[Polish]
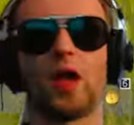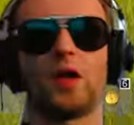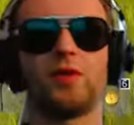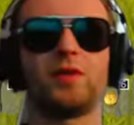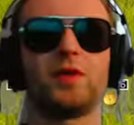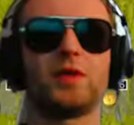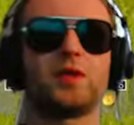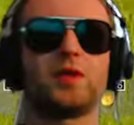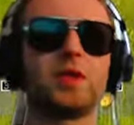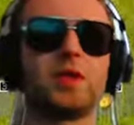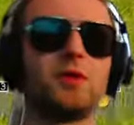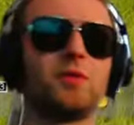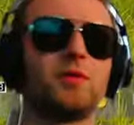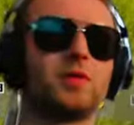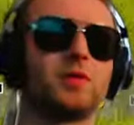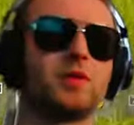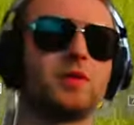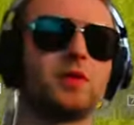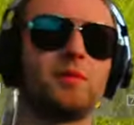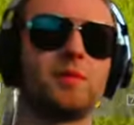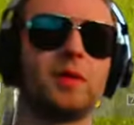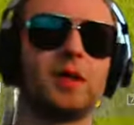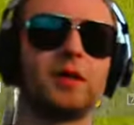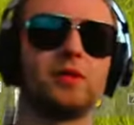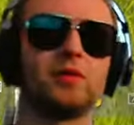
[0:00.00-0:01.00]
A wiedziałeś,
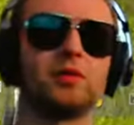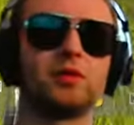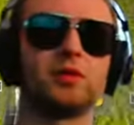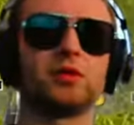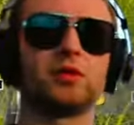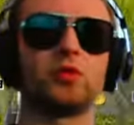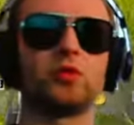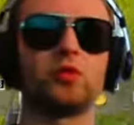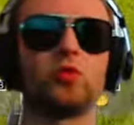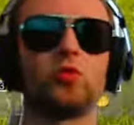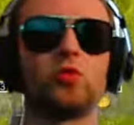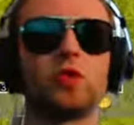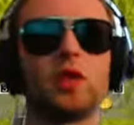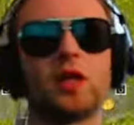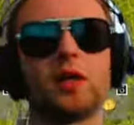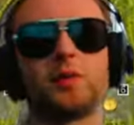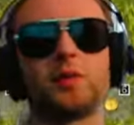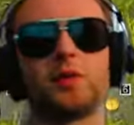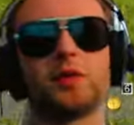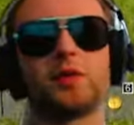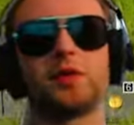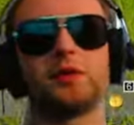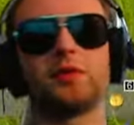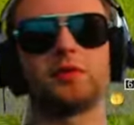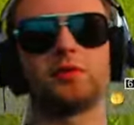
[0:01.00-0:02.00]
że mając okulary
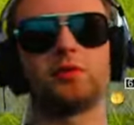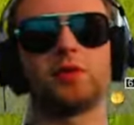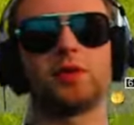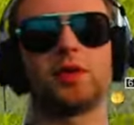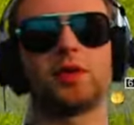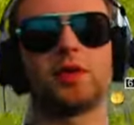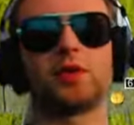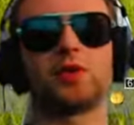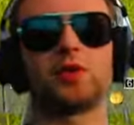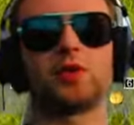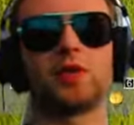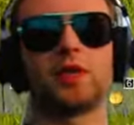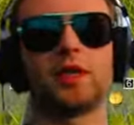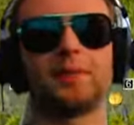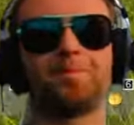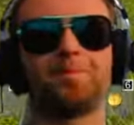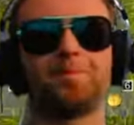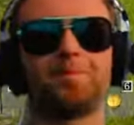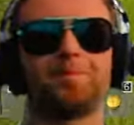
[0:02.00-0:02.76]
przeciwsłoneczne,